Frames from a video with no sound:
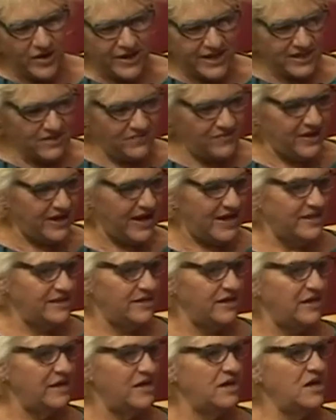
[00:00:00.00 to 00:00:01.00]

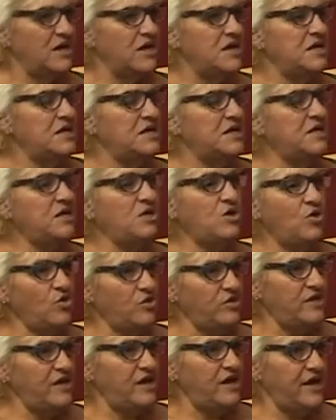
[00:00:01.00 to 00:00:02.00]
gratificante. Y
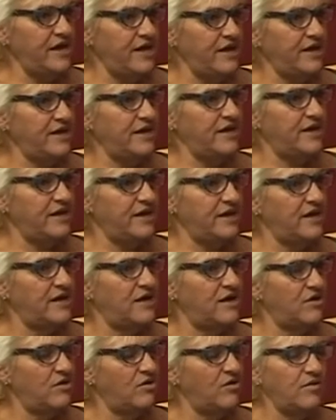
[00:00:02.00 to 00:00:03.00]
otra es
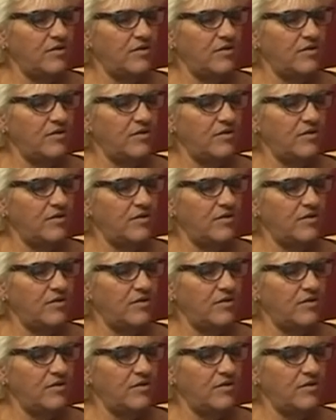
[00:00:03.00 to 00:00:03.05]
que,